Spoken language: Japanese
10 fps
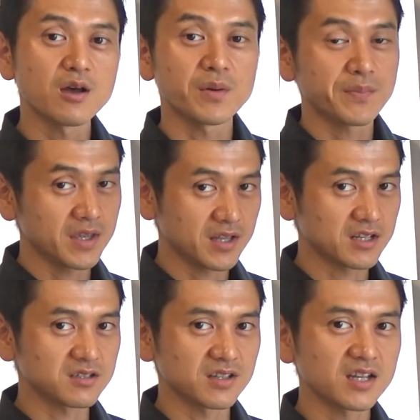まあ、
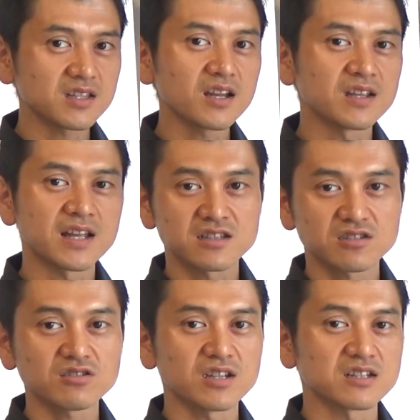ピーナッツであったり、
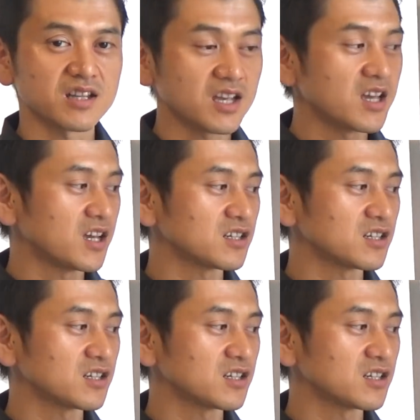ナッツ類ですね、